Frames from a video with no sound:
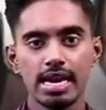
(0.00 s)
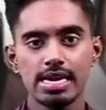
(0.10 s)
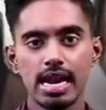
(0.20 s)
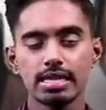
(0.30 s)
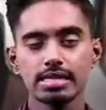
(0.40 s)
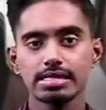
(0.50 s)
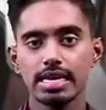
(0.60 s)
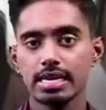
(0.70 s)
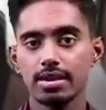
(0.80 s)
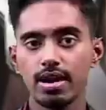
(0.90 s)
நான்கு
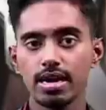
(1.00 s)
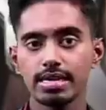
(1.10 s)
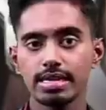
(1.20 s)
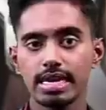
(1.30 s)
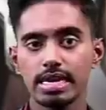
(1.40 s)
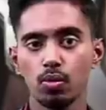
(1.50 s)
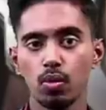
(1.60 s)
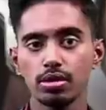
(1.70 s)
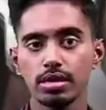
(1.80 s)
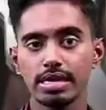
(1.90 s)
சக்கர வாகனத்தின்
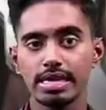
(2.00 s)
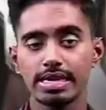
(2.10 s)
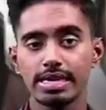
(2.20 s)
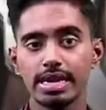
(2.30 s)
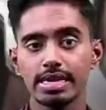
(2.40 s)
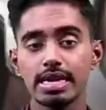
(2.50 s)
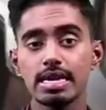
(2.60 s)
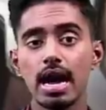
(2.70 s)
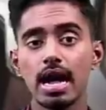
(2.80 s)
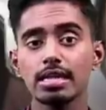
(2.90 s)
ஓட்டுநர் இருக்கையின்
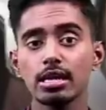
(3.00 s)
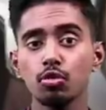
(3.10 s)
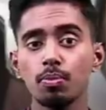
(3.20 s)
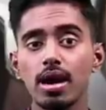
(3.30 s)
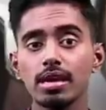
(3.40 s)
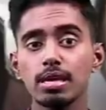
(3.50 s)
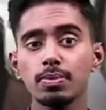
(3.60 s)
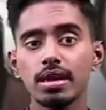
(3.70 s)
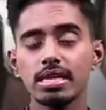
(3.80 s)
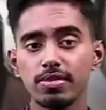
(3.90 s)
கீழ் அந்த துப்பாக்கி
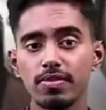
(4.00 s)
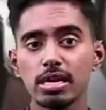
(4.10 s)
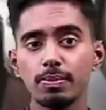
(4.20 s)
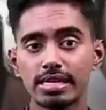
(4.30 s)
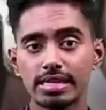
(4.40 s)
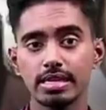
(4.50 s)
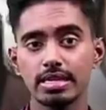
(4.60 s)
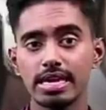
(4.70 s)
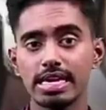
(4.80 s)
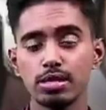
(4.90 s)
பதுக்கி
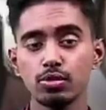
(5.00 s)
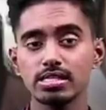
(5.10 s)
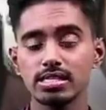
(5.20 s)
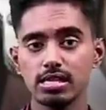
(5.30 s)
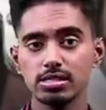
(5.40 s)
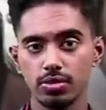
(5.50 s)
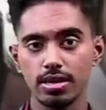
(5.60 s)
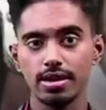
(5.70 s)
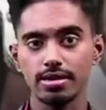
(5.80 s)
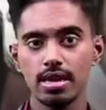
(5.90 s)
வைக்கப்பட்டிருந்ததாக நூர்சியா
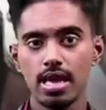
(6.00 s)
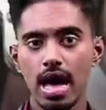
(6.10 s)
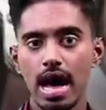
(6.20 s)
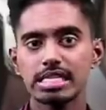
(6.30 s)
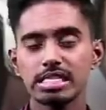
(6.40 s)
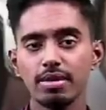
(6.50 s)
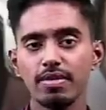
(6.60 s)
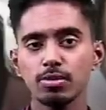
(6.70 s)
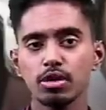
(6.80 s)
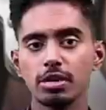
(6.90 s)
சொன்னார்
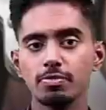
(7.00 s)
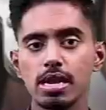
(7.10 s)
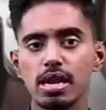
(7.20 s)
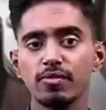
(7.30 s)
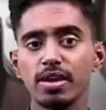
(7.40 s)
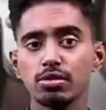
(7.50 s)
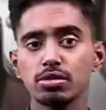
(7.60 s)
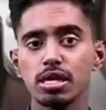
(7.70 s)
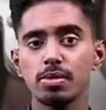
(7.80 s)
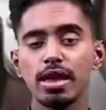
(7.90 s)
அச்சம்பவம் தொடர்பில்
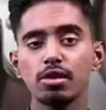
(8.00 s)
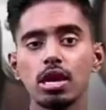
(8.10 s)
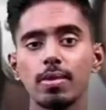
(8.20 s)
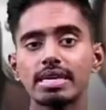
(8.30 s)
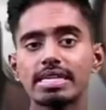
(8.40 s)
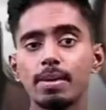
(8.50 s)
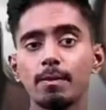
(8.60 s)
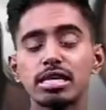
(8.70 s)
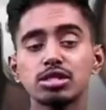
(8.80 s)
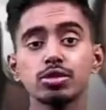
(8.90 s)
வீடொன்றில் மேற்கொள்ளப்பட்ட
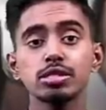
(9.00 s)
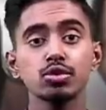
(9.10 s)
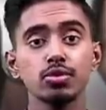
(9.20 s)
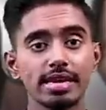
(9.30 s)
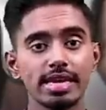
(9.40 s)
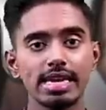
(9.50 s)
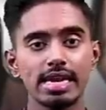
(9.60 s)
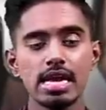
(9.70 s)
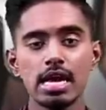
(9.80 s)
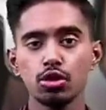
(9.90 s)
மற்றொரு
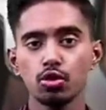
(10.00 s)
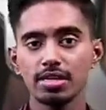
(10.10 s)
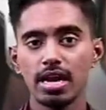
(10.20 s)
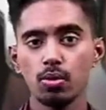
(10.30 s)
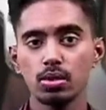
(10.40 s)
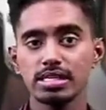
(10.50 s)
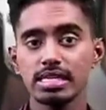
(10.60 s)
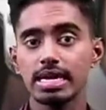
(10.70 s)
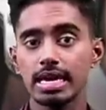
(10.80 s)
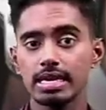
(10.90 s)
சோதனையில் தோட்டா
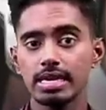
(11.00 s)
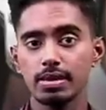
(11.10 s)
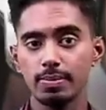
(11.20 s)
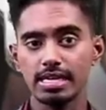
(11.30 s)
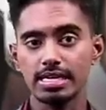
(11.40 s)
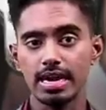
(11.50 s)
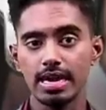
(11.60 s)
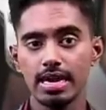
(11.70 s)
ஒன்று கண்டெடுக்கப்பட்டது